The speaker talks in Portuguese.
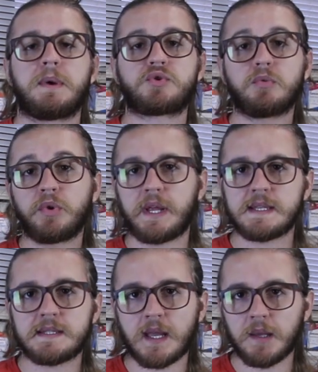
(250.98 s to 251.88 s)
Mas como nem
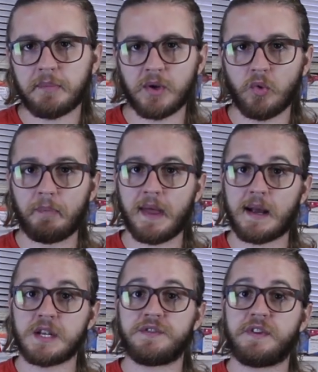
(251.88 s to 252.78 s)
sempre o
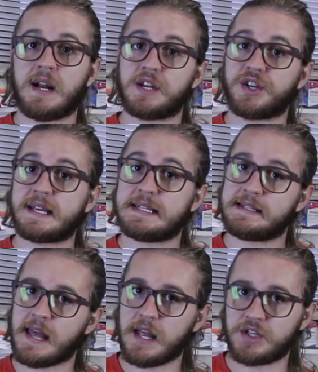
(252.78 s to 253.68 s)
pH de viragem é
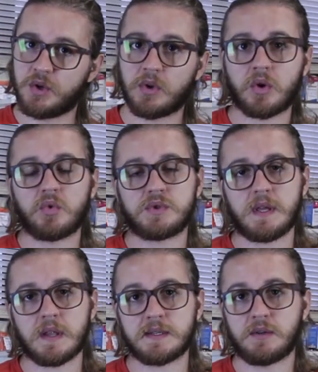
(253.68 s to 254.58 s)
7, quando a
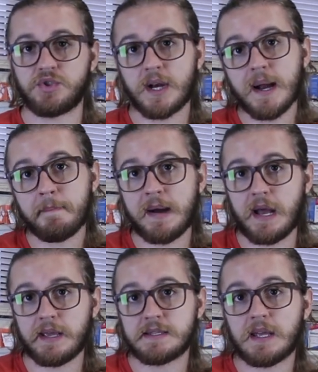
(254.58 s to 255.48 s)
concentração de H+,
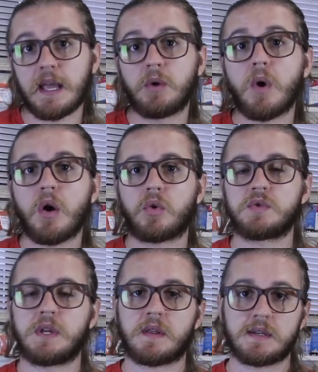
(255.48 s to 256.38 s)
é igual à
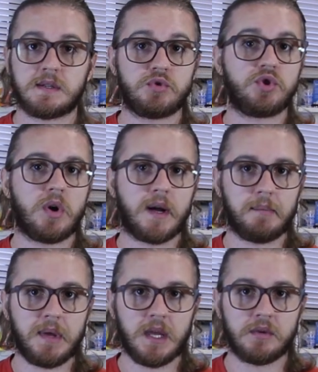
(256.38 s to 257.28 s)
concentração de OH-,
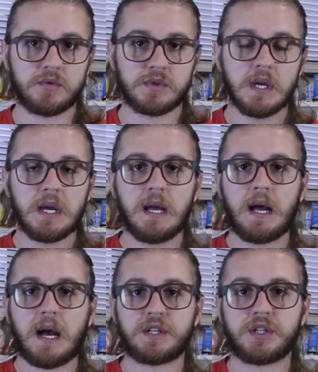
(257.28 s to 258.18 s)

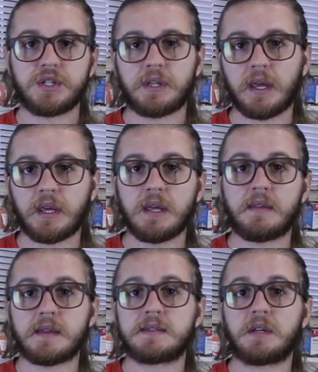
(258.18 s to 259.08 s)
a gente tem que ir
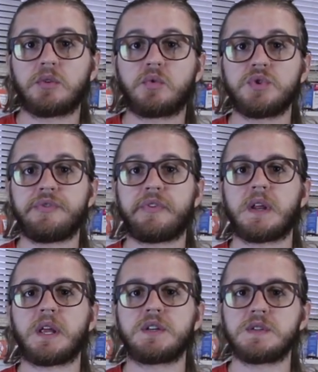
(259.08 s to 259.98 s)
testando com
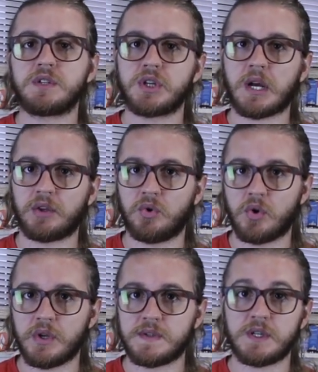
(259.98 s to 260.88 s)
diferentes
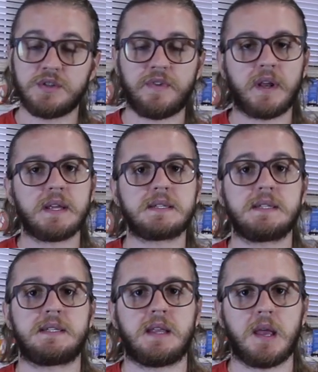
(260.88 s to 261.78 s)
indicadores e diferentes
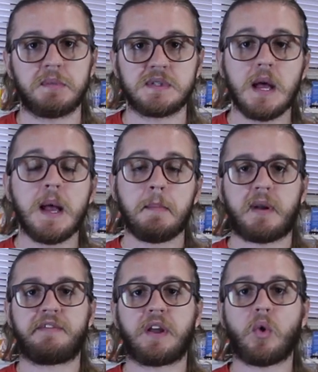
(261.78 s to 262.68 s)
sistemas
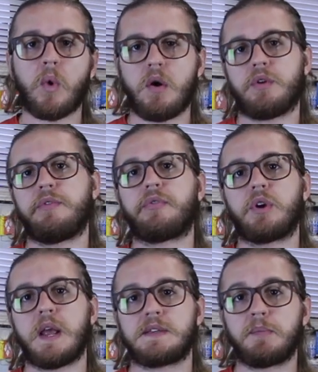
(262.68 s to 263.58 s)
para ver qual que
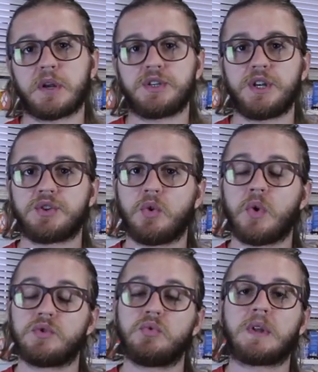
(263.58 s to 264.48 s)
fornece para a gente um
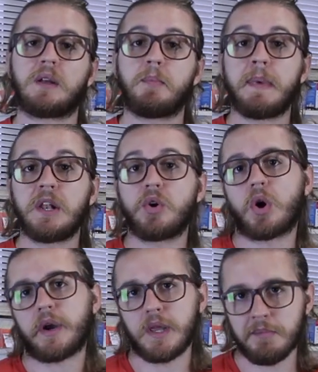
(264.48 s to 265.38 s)
resultado
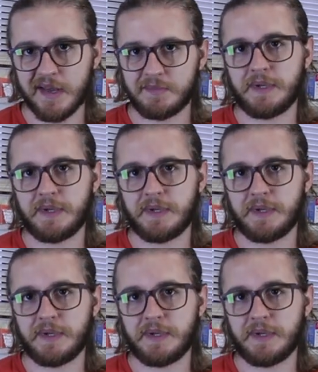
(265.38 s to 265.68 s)
melhor e mais